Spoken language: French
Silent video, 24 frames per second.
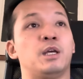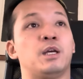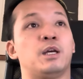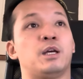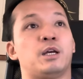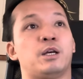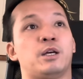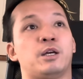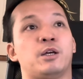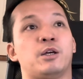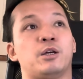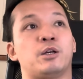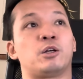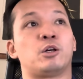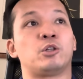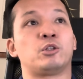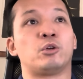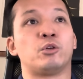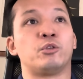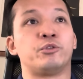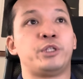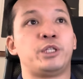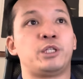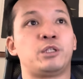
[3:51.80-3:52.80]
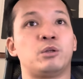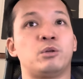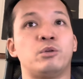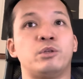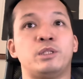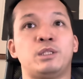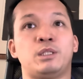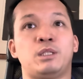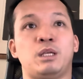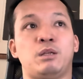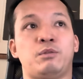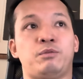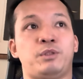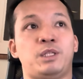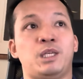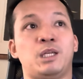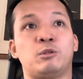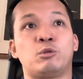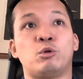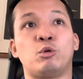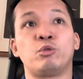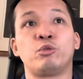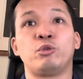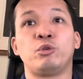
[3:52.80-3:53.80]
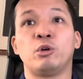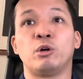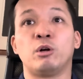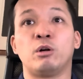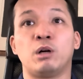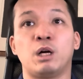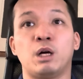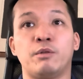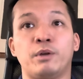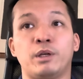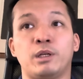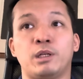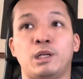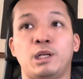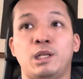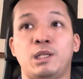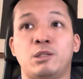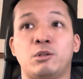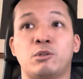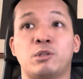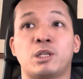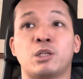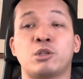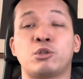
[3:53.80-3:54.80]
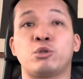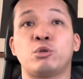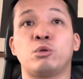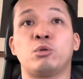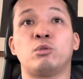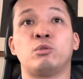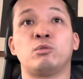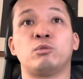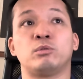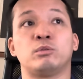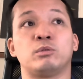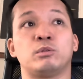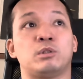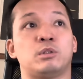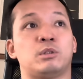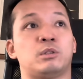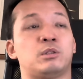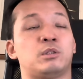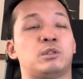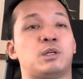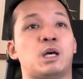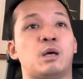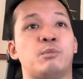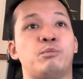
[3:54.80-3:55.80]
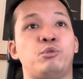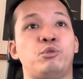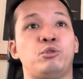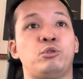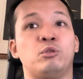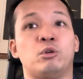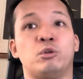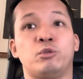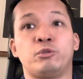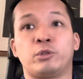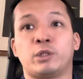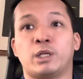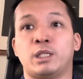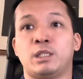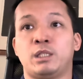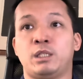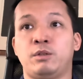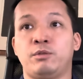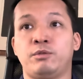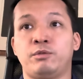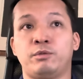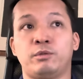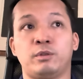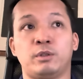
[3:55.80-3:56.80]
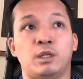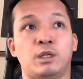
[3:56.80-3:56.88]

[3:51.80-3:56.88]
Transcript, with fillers: euh, quand on dit que le CFI est concurrent avec les associations à but non lucratif